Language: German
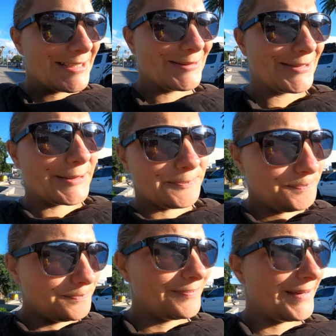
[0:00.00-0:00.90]
nicht. Und
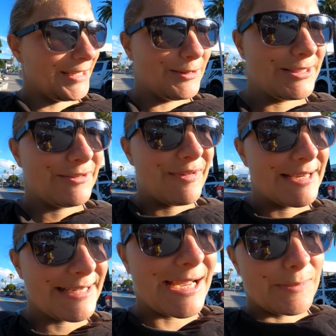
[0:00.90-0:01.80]
genau, dann sind wir
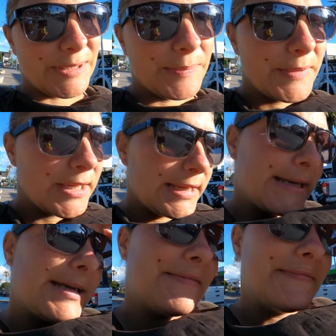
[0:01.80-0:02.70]
halt da geblieben
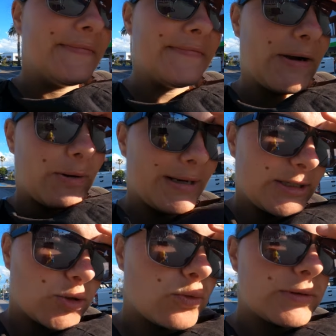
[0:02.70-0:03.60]
war auch
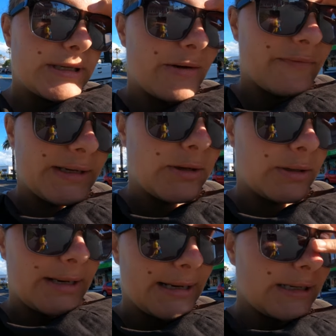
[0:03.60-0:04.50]
alles gut. Da haben wir dann
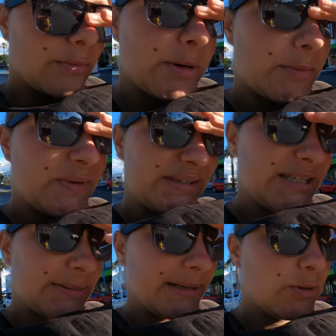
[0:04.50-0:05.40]
noch eine andere Mama mit
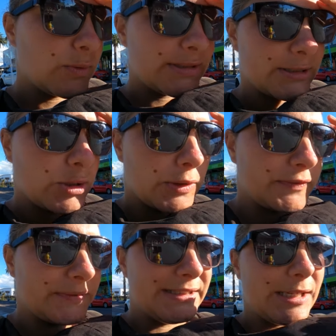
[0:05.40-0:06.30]
den zwei Jungs
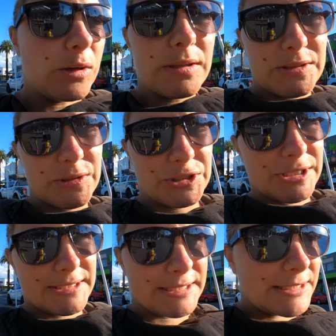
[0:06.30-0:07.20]
getroffen, die auch aus
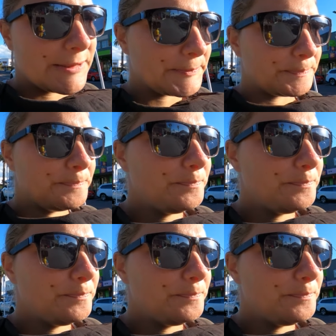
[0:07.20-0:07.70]
Deutschland sind.